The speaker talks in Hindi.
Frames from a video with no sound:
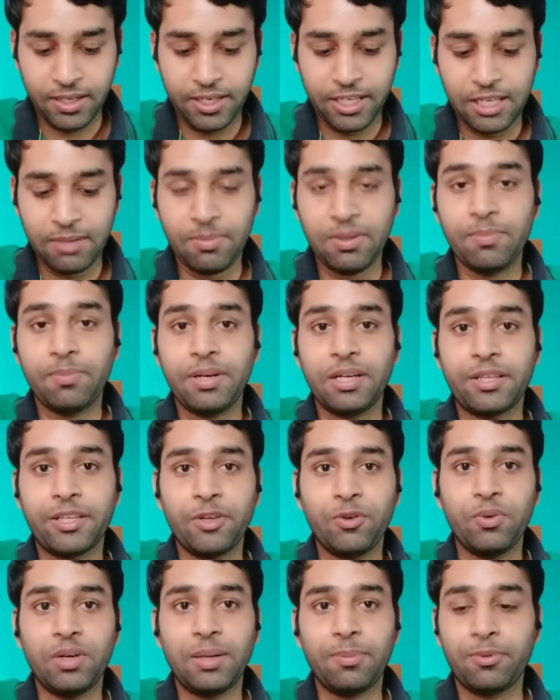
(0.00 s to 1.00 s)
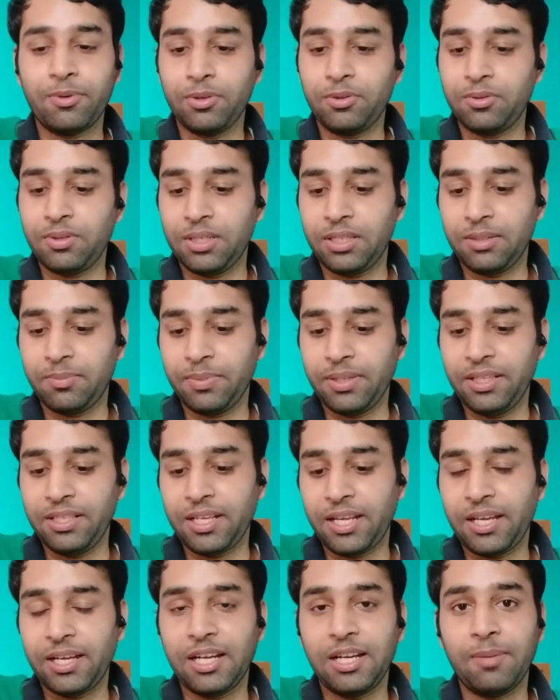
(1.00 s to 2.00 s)
रियल मी बट क्यू आपको तुरंत मिल
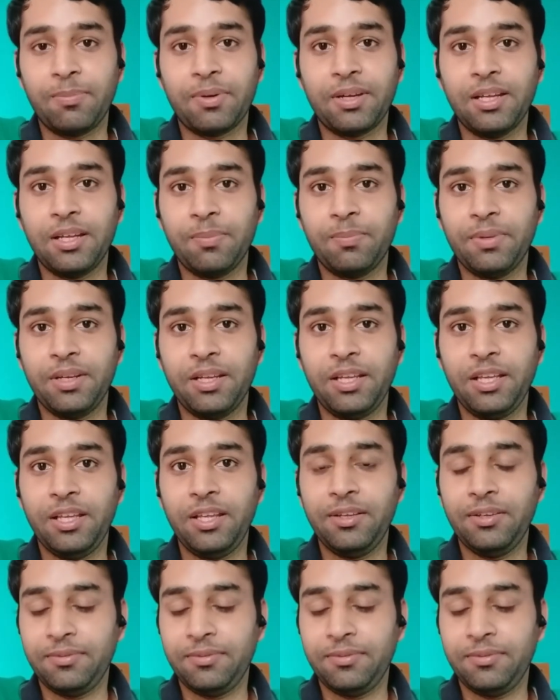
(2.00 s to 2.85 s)
जाएगा आपके अपने